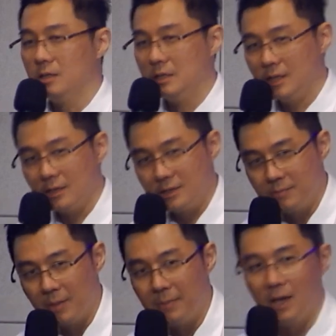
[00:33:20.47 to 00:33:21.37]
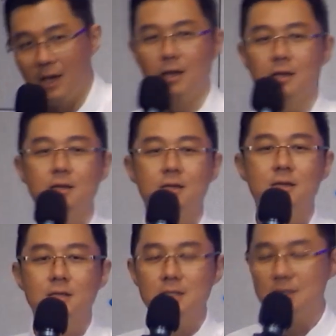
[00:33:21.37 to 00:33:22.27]
你相信爸爸，
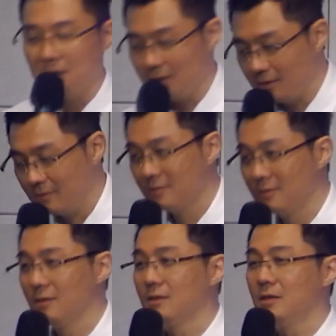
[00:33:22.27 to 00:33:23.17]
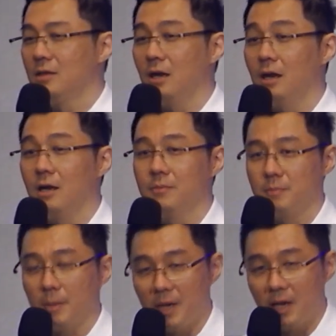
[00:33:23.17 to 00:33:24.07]
你相信啊，
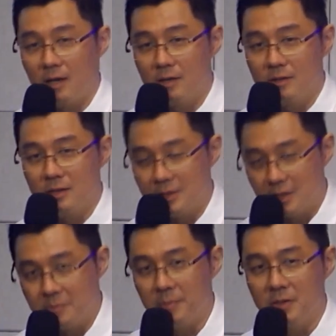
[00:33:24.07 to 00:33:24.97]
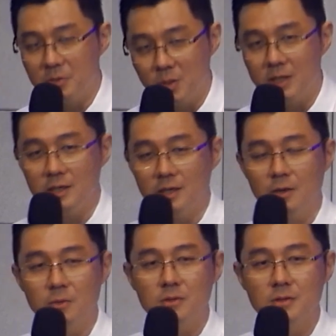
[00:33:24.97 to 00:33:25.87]
爸爸，你相信爸爸是为你
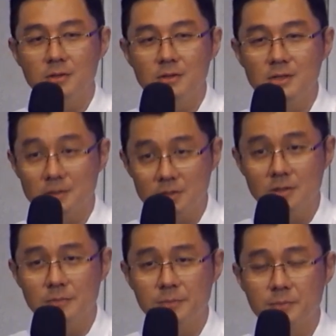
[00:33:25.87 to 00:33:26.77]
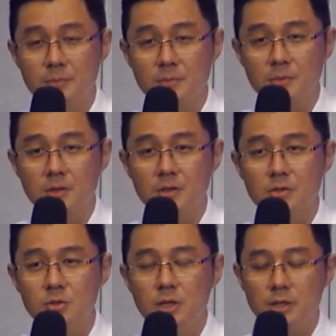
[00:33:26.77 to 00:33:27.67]
好，这样子。”
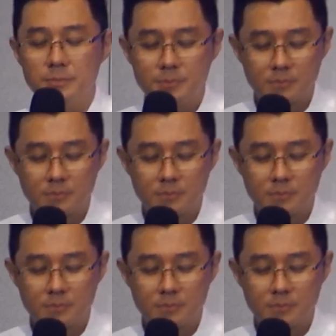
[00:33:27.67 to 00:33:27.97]
所以，